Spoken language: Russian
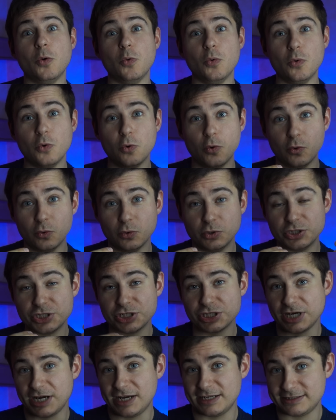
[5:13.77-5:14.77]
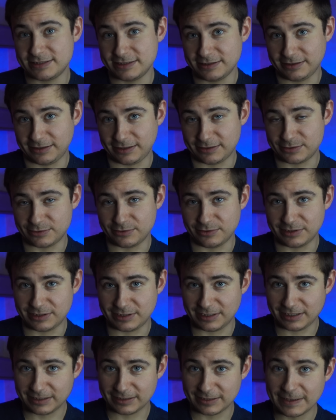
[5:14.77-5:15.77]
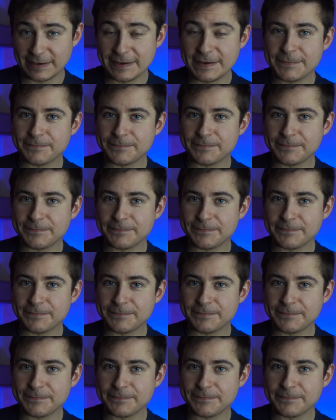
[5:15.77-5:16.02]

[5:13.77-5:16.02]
ухудшать результат.